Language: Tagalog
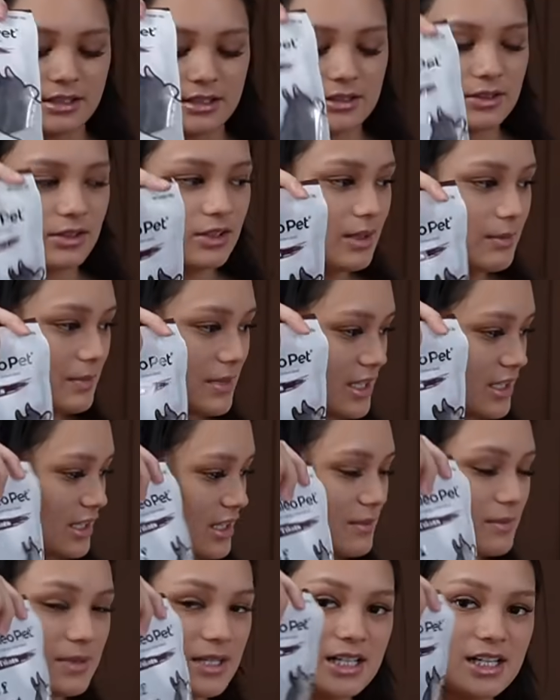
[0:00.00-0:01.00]
dito. Come here!
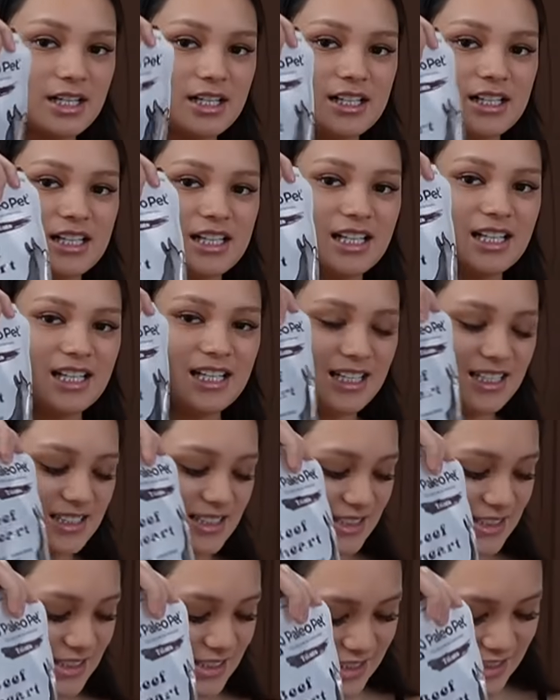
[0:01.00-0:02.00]
Come here!
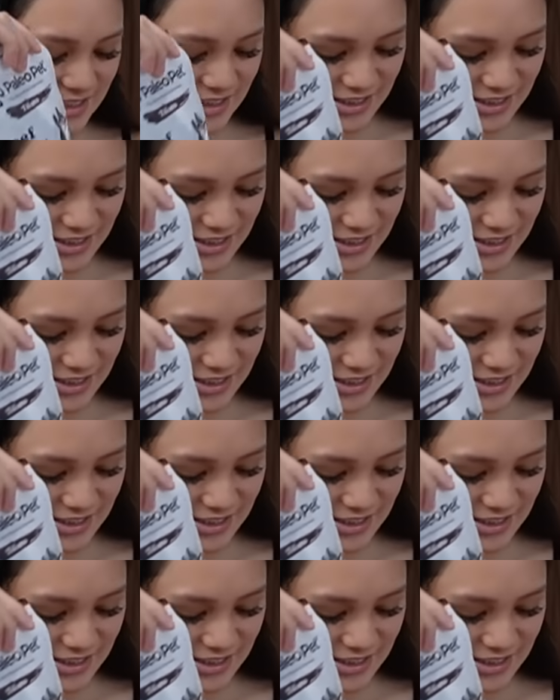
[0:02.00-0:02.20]
Ay,